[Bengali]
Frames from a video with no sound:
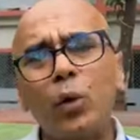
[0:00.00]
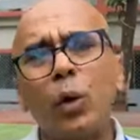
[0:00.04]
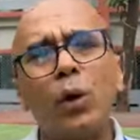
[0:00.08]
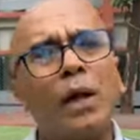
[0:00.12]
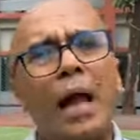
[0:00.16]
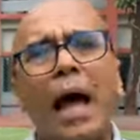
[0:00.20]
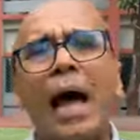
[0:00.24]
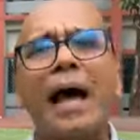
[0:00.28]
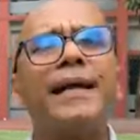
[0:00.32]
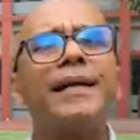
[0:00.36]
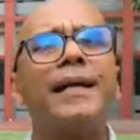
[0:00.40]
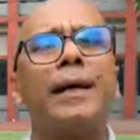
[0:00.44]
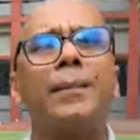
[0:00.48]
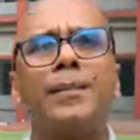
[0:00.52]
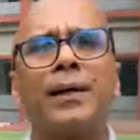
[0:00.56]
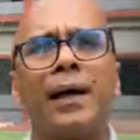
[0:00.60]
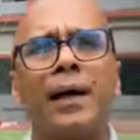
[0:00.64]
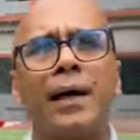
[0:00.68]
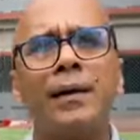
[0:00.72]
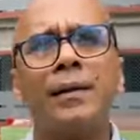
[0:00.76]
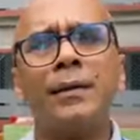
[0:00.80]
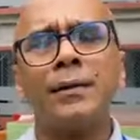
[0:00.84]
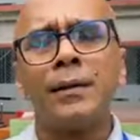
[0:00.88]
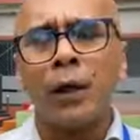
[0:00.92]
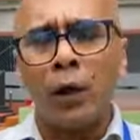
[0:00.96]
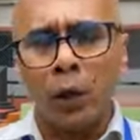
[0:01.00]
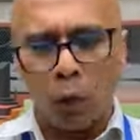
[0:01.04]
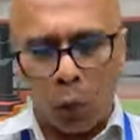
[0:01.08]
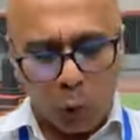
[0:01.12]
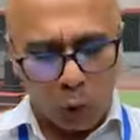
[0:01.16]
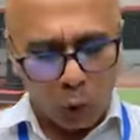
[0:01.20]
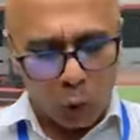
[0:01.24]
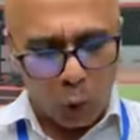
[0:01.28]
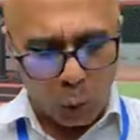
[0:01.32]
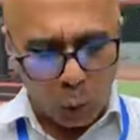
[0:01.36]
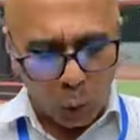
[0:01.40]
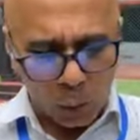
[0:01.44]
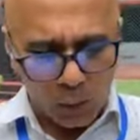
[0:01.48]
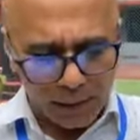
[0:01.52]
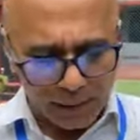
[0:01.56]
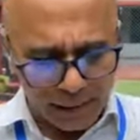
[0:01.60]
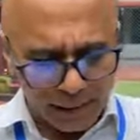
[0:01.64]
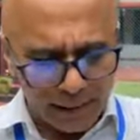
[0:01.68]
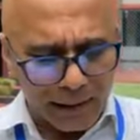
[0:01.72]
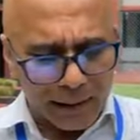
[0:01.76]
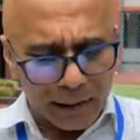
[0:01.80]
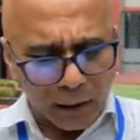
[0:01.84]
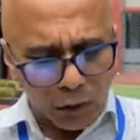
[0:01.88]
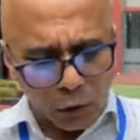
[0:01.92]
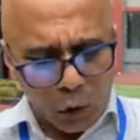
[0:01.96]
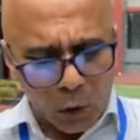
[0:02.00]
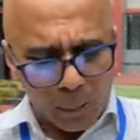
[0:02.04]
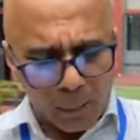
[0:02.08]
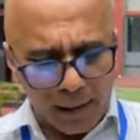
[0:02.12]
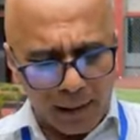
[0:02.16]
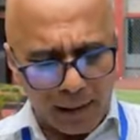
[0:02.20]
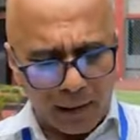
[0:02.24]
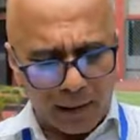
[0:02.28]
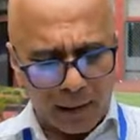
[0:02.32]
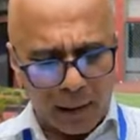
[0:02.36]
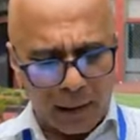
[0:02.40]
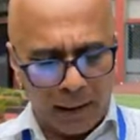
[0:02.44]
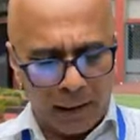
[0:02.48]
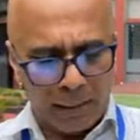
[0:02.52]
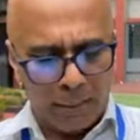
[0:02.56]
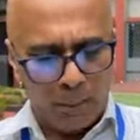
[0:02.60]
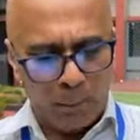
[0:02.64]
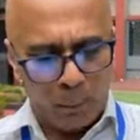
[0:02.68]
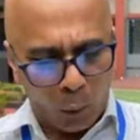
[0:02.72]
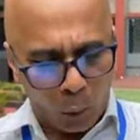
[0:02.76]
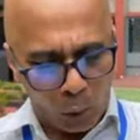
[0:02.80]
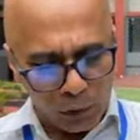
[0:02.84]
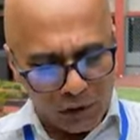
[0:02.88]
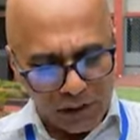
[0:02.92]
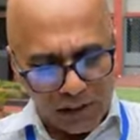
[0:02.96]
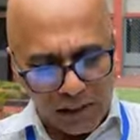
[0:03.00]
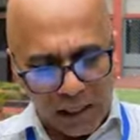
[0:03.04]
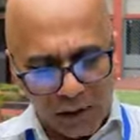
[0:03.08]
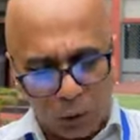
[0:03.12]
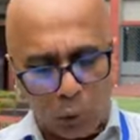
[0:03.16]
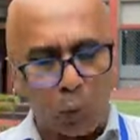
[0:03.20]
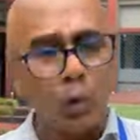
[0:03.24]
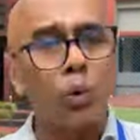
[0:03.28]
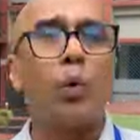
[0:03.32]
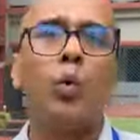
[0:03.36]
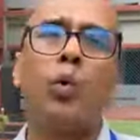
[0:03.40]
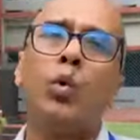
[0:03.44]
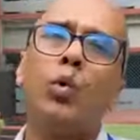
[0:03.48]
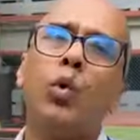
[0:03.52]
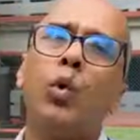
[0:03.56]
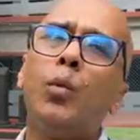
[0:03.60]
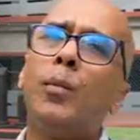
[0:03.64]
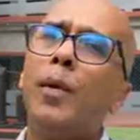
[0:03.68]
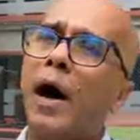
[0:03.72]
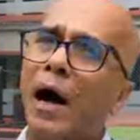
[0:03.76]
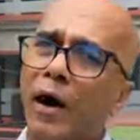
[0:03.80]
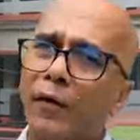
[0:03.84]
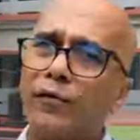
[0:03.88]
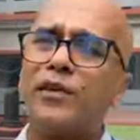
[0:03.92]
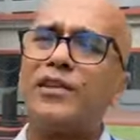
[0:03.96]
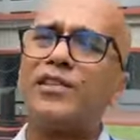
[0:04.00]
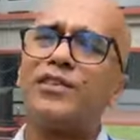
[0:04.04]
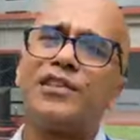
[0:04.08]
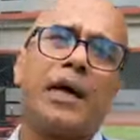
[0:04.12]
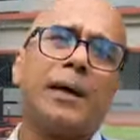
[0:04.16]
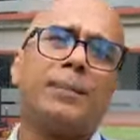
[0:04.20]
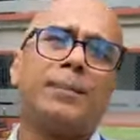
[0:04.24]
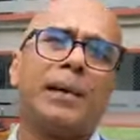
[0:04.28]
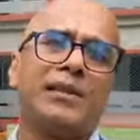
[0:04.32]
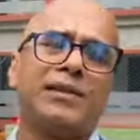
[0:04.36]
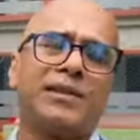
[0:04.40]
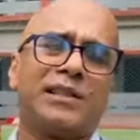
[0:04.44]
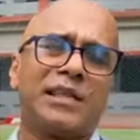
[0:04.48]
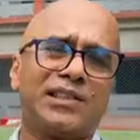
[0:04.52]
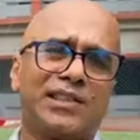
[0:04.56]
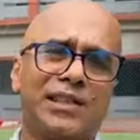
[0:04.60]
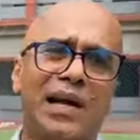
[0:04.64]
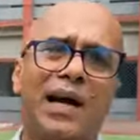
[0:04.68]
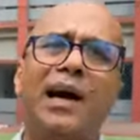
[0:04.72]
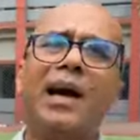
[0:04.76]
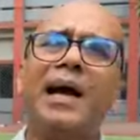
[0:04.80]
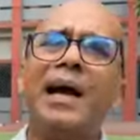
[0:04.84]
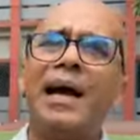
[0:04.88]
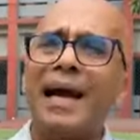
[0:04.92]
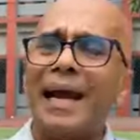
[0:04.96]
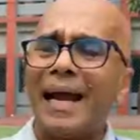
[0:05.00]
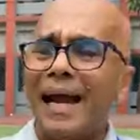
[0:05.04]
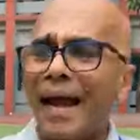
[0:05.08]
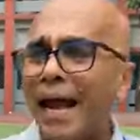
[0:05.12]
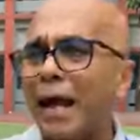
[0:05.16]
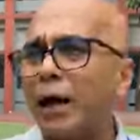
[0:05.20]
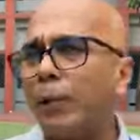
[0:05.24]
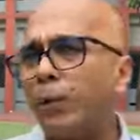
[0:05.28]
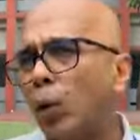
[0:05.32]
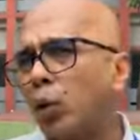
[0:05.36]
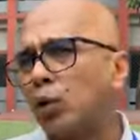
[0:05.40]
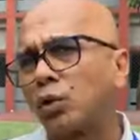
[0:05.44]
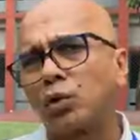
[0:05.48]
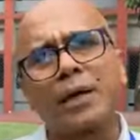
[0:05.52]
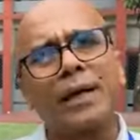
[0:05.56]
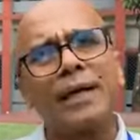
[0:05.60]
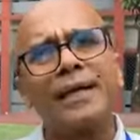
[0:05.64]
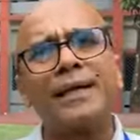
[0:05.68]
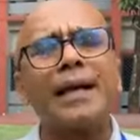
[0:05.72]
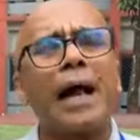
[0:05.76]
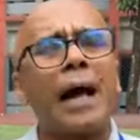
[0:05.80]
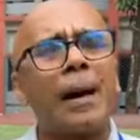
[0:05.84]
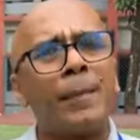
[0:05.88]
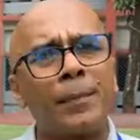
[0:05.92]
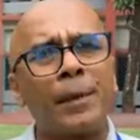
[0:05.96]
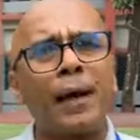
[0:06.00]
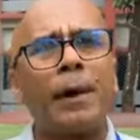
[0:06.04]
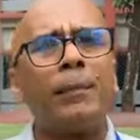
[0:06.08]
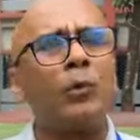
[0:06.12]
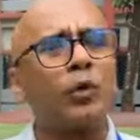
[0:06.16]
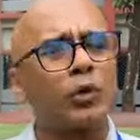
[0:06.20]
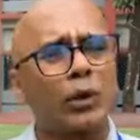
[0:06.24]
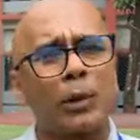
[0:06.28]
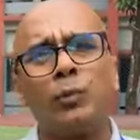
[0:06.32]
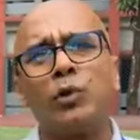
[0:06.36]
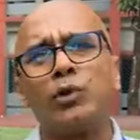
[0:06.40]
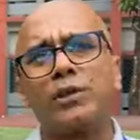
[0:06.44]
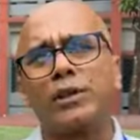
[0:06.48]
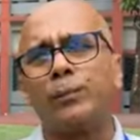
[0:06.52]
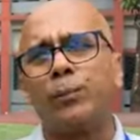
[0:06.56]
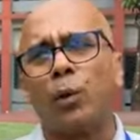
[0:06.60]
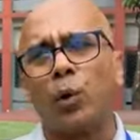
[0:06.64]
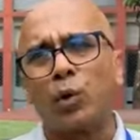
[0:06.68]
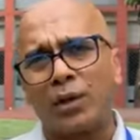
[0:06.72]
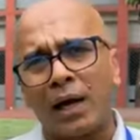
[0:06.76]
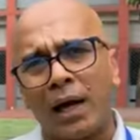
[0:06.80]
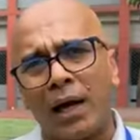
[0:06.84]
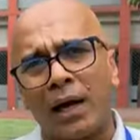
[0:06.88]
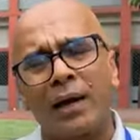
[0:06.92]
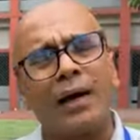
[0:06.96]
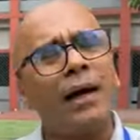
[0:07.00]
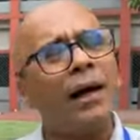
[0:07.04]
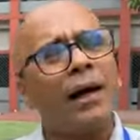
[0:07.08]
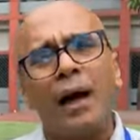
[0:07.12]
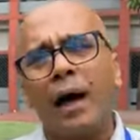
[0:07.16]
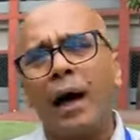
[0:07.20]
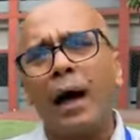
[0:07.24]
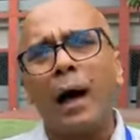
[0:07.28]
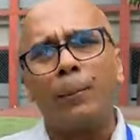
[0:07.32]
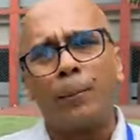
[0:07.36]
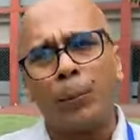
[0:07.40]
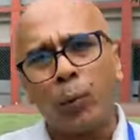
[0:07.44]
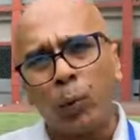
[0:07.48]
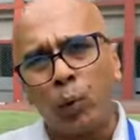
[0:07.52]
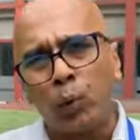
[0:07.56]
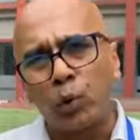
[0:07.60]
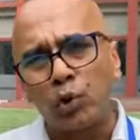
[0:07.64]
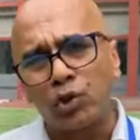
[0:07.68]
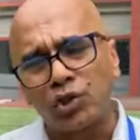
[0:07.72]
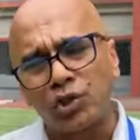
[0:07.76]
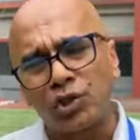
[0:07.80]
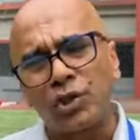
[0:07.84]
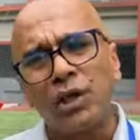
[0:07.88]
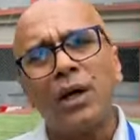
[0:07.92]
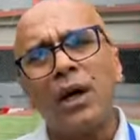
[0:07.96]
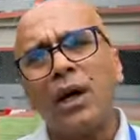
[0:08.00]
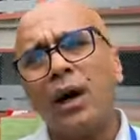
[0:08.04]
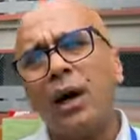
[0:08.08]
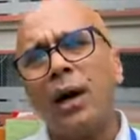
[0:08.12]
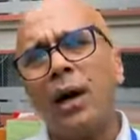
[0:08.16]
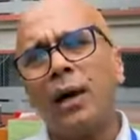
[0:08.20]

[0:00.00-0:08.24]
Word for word: দীর্ঘ লাইন আমরা লক্ষ্য করিনি তবে মদিনাতুল উলুম হাফিজিয়া মাদ্রাসা এই ভোট কেন্দ্রে আমরা মোটামুটি ভোটার পুরুষ